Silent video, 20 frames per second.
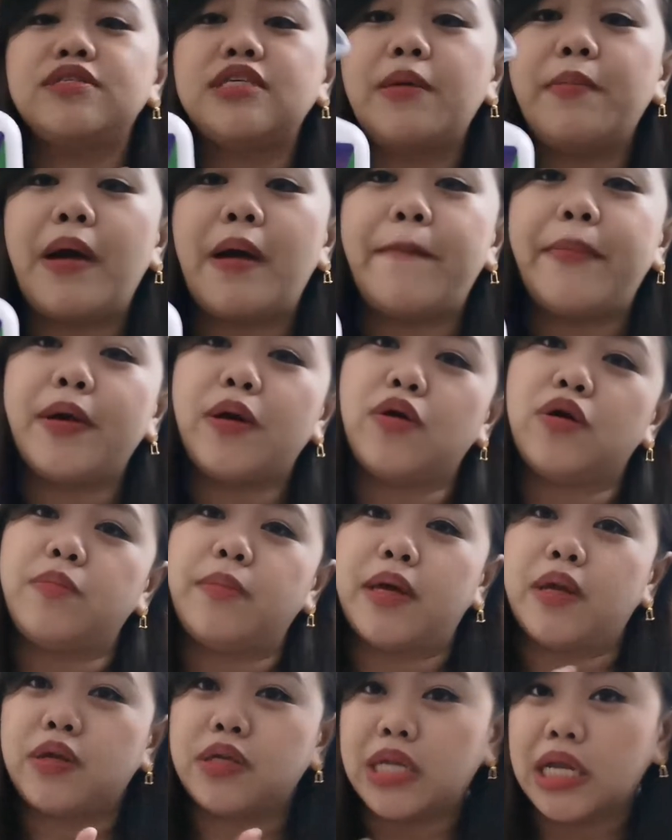si Mapicon,
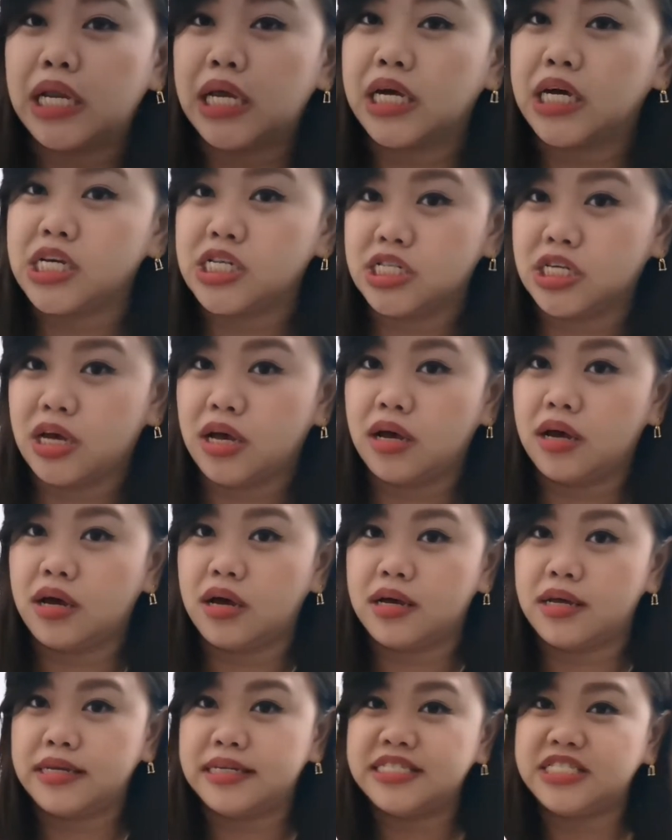meron talaga siyang
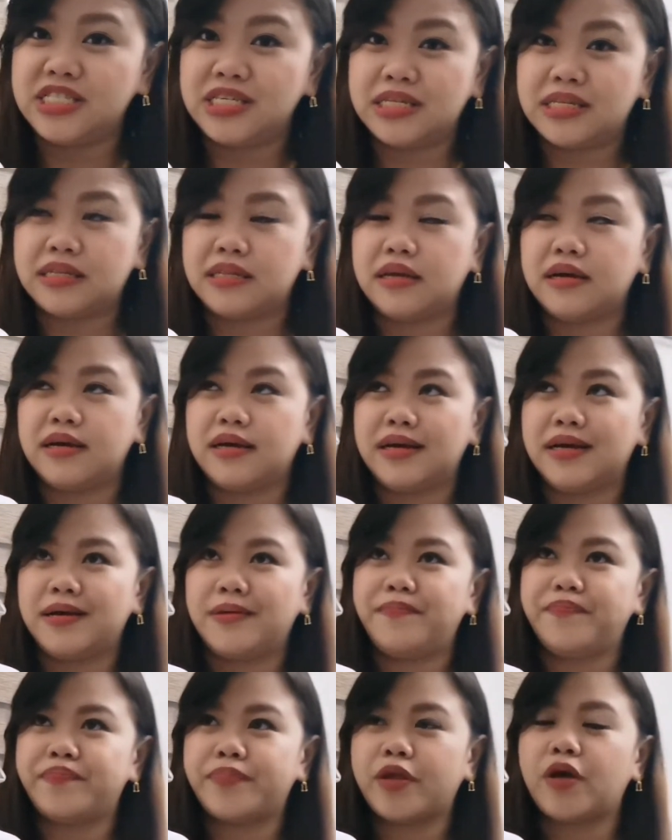uh, legit
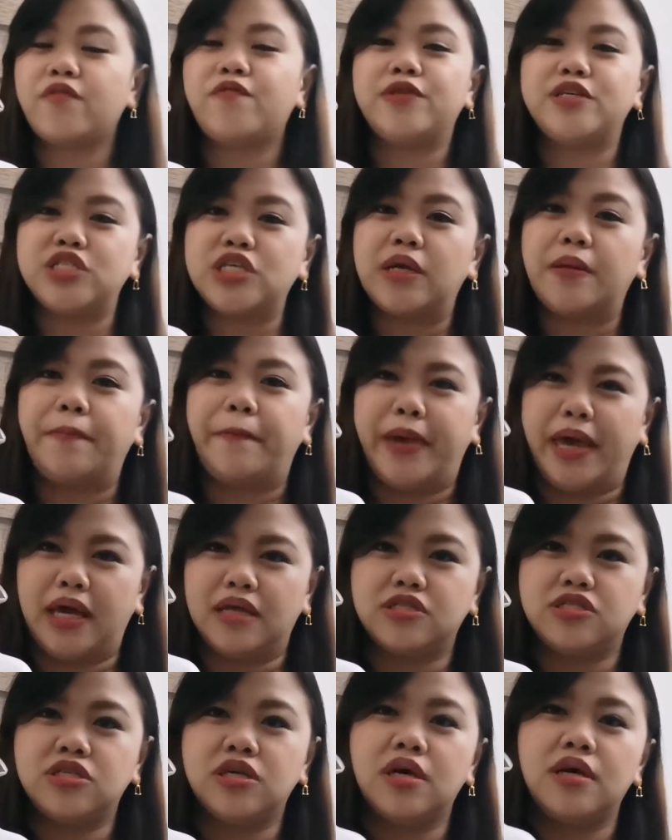na official
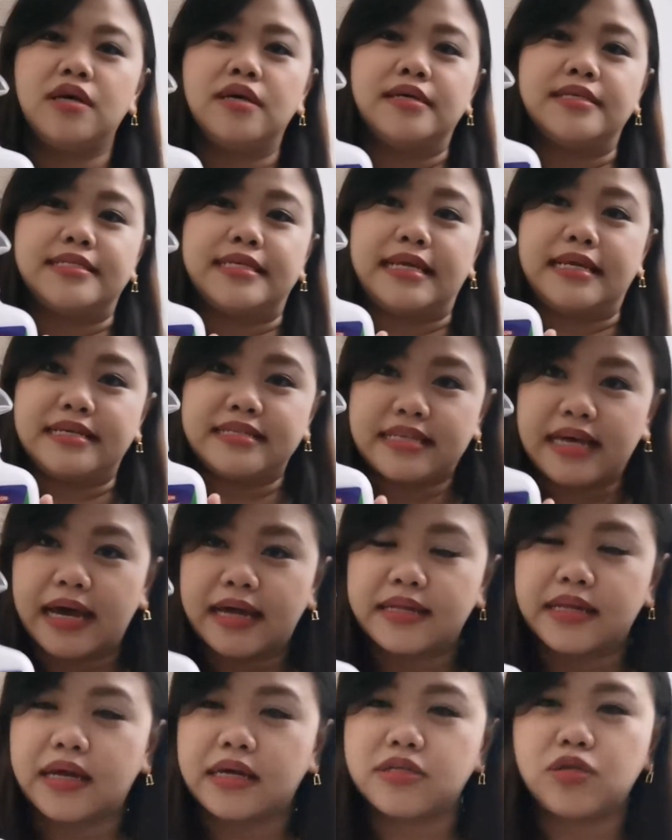page sa
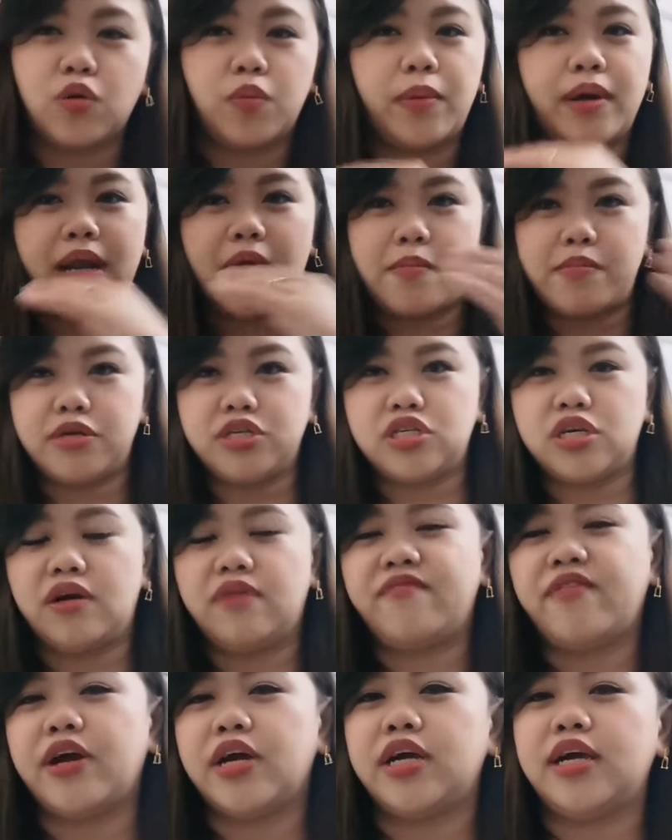Lazada. So, marami
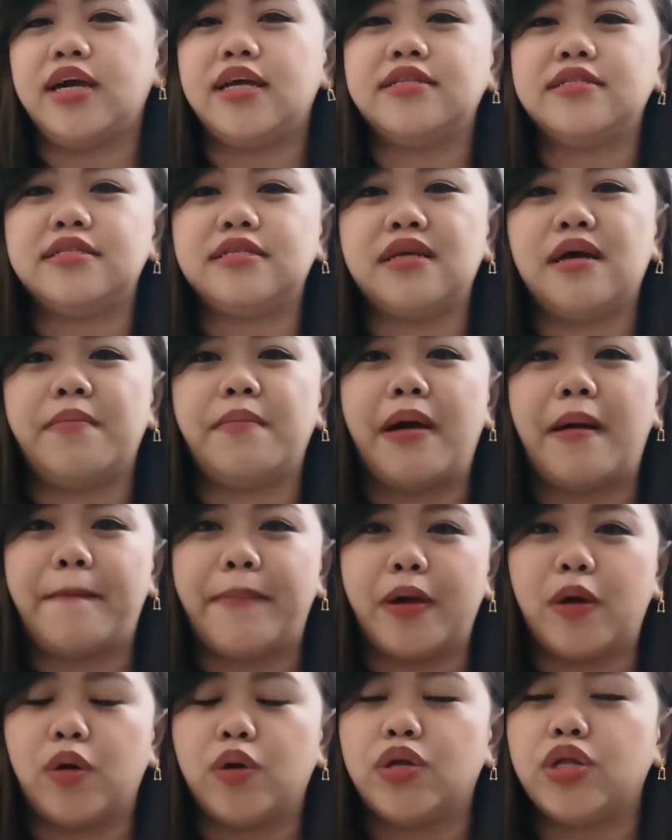siyang variants ng
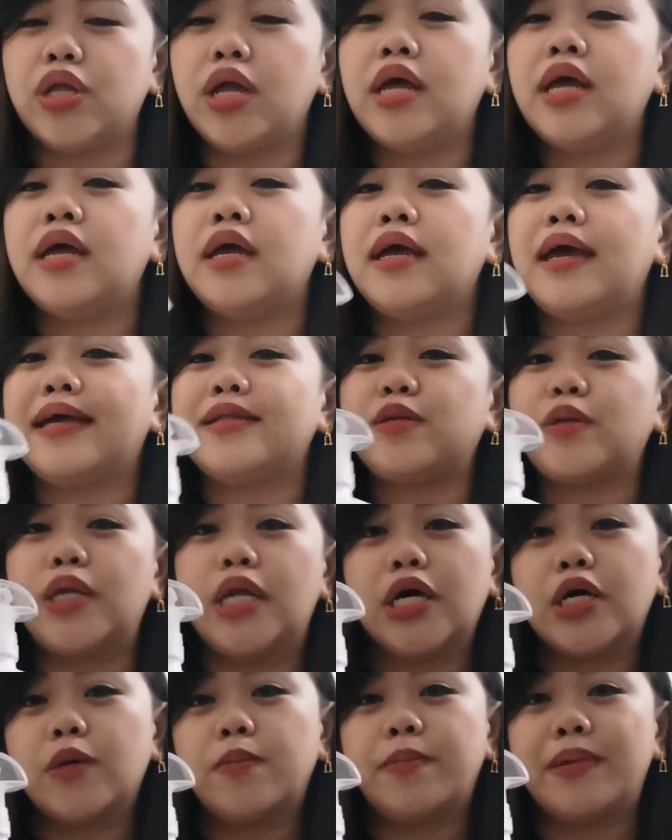Mapicon. Ito
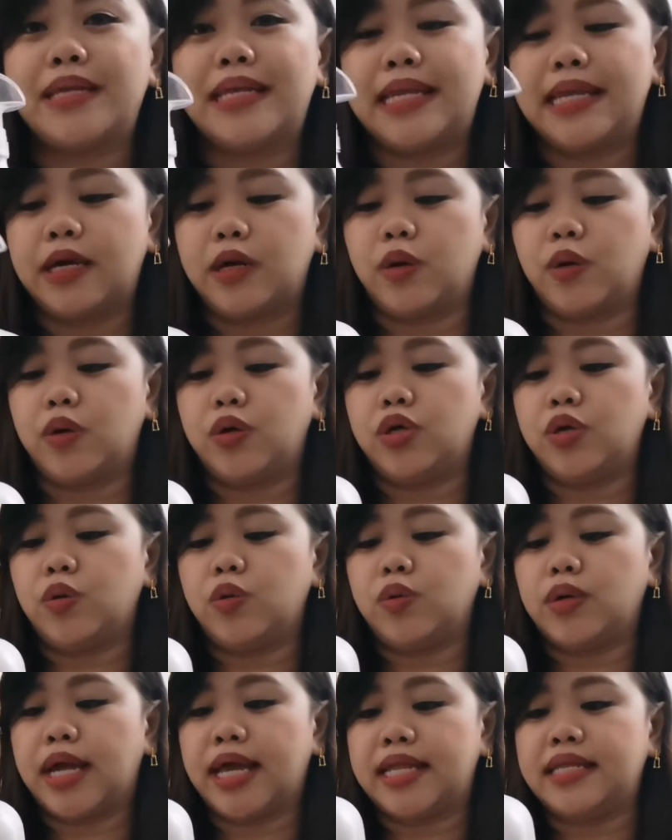lang yung binili ko,
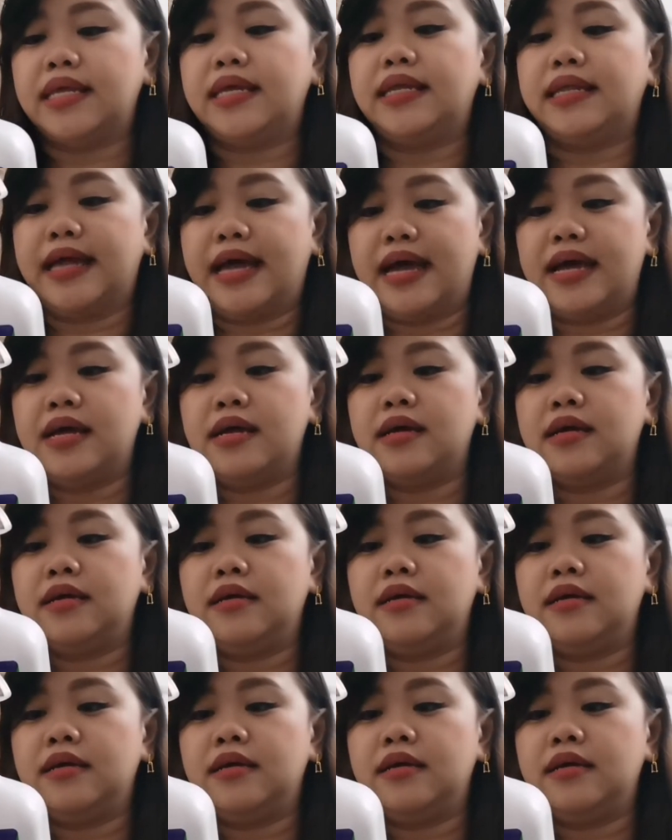yung ready na.